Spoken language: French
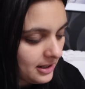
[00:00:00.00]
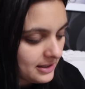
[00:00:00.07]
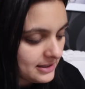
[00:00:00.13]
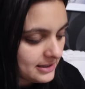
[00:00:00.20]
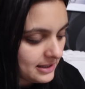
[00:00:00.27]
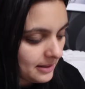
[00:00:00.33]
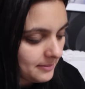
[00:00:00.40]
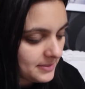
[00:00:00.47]

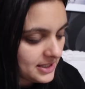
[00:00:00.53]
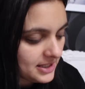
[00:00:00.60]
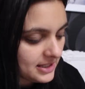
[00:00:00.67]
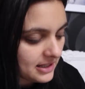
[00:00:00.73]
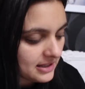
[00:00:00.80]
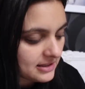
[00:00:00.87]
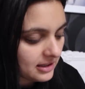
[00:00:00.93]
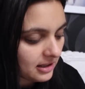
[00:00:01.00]
Samedi
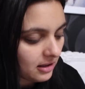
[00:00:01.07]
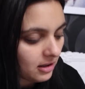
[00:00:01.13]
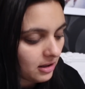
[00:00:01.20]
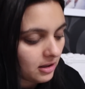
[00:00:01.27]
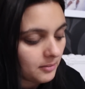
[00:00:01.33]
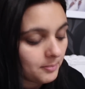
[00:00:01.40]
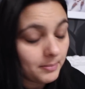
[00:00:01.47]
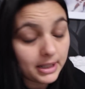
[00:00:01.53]
ça
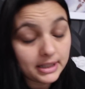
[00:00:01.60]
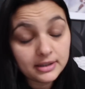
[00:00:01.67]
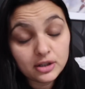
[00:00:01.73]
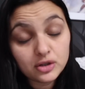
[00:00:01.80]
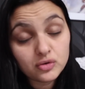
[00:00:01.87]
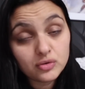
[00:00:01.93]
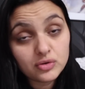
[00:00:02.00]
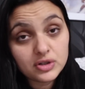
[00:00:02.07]
sera pâtes
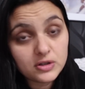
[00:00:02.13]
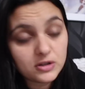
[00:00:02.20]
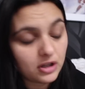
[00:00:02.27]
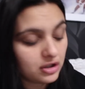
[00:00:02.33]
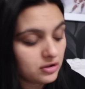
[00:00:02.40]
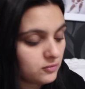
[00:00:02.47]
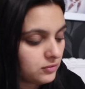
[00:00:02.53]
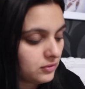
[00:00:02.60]
et saucisses
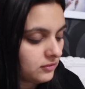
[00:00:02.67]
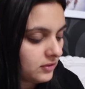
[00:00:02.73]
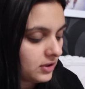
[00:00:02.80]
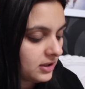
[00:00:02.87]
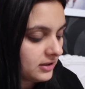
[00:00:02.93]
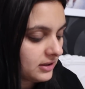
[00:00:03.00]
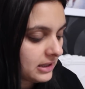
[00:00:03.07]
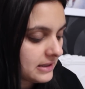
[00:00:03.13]
Strasbourg,
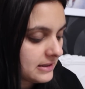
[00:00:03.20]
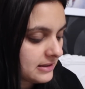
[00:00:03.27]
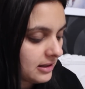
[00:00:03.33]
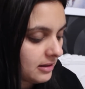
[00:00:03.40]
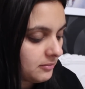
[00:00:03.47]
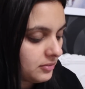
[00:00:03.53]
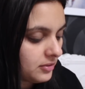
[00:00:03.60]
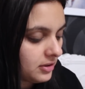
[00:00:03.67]
voilà, très
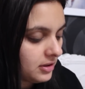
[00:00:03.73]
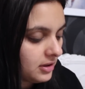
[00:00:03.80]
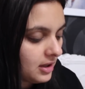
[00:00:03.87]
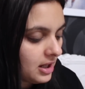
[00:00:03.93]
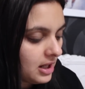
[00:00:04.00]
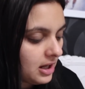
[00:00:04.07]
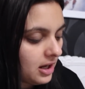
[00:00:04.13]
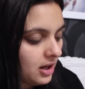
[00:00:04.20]
simple.
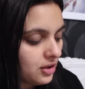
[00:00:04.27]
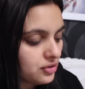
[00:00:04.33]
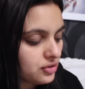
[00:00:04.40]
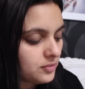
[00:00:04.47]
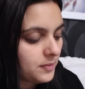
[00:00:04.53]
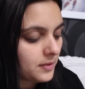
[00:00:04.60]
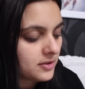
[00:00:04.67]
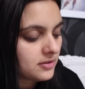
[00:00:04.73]
Alors
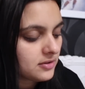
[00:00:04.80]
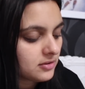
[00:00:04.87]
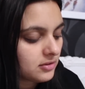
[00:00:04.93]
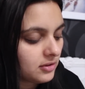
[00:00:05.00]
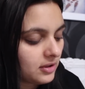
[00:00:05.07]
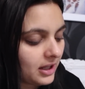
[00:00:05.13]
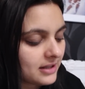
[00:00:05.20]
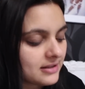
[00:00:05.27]
je pense
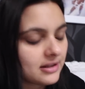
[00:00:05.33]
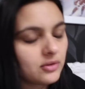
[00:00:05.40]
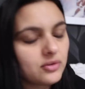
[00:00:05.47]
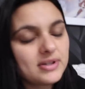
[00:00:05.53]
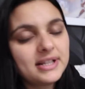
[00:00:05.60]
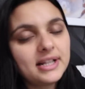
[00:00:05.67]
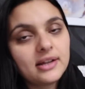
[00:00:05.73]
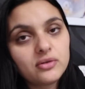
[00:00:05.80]
qu'il restera
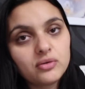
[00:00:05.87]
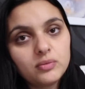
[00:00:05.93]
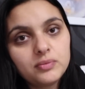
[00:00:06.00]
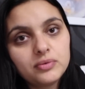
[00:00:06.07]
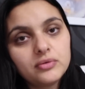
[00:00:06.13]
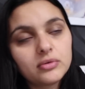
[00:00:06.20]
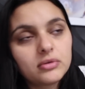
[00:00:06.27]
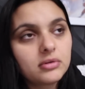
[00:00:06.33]
aussi de la
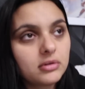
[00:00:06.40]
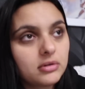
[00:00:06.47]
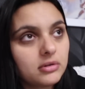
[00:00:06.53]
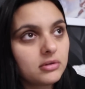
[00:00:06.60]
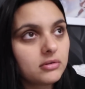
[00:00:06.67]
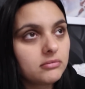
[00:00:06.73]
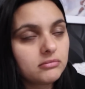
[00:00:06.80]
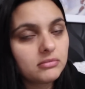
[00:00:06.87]
soupe donc
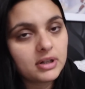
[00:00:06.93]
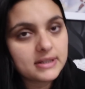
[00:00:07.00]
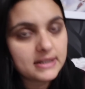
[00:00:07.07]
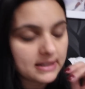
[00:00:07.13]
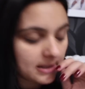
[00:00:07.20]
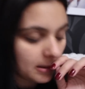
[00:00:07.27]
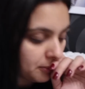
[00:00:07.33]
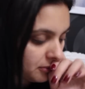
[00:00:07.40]

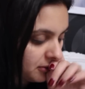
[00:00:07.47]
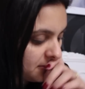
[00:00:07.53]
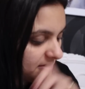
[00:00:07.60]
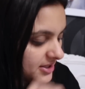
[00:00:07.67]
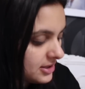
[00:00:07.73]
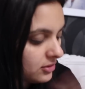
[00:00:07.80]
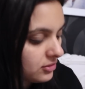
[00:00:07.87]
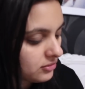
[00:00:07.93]
ça sera pour le
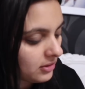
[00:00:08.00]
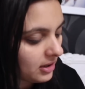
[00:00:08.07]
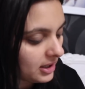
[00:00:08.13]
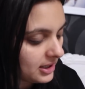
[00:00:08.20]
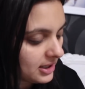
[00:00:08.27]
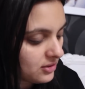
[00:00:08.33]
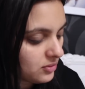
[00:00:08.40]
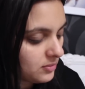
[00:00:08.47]
midi et le soir
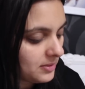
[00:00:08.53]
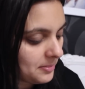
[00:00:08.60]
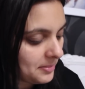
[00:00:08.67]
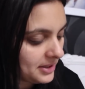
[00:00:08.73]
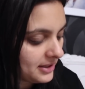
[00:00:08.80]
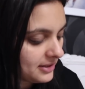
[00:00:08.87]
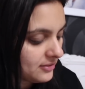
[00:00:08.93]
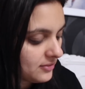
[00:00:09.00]
avec la soupe, les
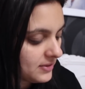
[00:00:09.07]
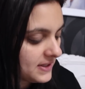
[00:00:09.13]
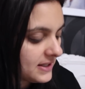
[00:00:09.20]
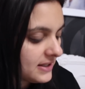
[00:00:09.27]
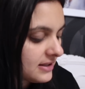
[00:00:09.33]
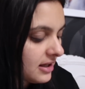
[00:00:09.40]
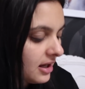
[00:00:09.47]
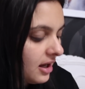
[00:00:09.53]
pâtes et les
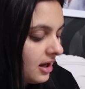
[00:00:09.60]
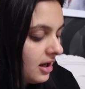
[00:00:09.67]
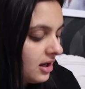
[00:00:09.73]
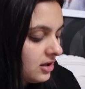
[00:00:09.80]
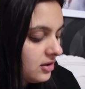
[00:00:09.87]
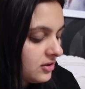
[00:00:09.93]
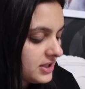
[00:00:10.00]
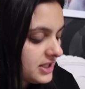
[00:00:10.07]
saucisses.
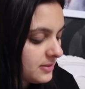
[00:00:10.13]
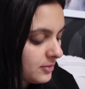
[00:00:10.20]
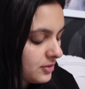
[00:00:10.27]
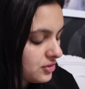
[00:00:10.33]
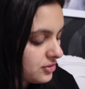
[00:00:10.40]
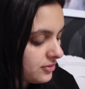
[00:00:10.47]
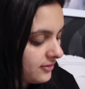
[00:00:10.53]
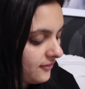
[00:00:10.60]
Le
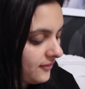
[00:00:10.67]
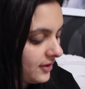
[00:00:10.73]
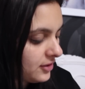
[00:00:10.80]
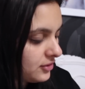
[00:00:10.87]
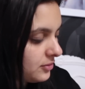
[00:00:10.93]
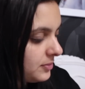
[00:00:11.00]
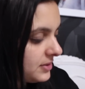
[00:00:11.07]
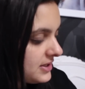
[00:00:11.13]
dimanche je vais faire
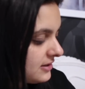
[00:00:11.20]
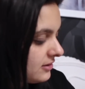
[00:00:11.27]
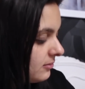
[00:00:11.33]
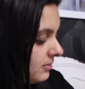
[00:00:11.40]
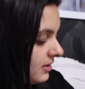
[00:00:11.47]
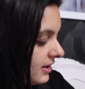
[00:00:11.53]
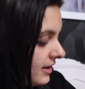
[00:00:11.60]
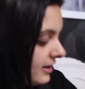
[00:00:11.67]
une petite
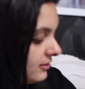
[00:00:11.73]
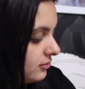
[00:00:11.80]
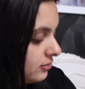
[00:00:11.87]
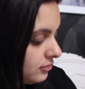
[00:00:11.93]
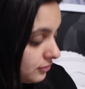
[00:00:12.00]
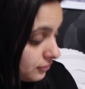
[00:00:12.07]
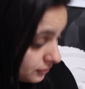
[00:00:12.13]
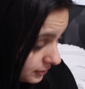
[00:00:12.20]
blanquette
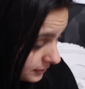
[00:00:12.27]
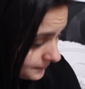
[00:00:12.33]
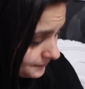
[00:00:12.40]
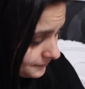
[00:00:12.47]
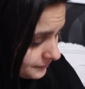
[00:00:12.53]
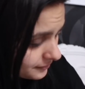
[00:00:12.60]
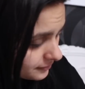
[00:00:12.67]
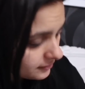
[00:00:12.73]
de veau.
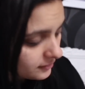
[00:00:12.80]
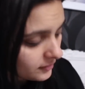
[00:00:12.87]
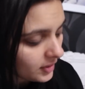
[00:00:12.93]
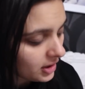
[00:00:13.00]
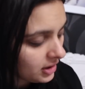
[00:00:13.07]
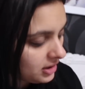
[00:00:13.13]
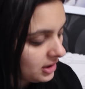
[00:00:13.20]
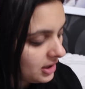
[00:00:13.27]

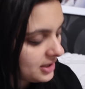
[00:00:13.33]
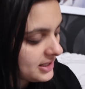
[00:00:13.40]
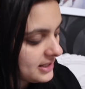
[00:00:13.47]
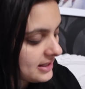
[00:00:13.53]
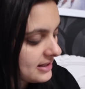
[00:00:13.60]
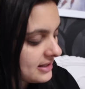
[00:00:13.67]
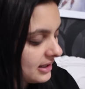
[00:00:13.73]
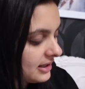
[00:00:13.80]
Lundi,
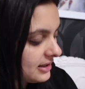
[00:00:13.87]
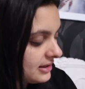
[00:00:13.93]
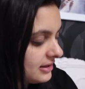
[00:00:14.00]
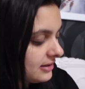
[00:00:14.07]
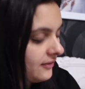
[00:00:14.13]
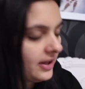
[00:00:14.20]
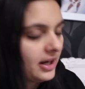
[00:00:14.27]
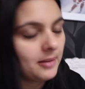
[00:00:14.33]
ça
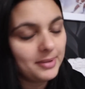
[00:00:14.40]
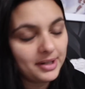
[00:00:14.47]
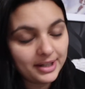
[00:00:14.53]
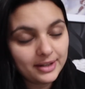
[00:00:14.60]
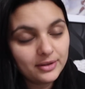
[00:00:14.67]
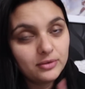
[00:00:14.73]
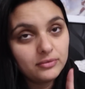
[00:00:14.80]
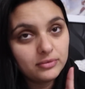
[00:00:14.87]
sera la
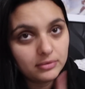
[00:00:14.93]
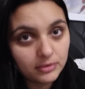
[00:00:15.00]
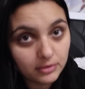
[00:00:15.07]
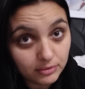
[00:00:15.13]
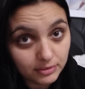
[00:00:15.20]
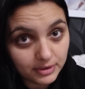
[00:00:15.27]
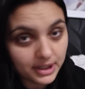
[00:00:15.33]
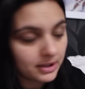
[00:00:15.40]
blanquette de veau au
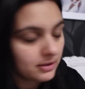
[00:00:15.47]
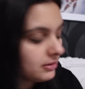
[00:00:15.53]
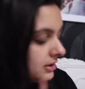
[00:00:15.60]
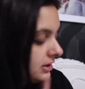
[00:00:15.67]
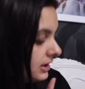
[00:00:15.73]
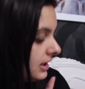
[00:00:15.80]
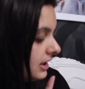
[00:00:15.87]
cookéo.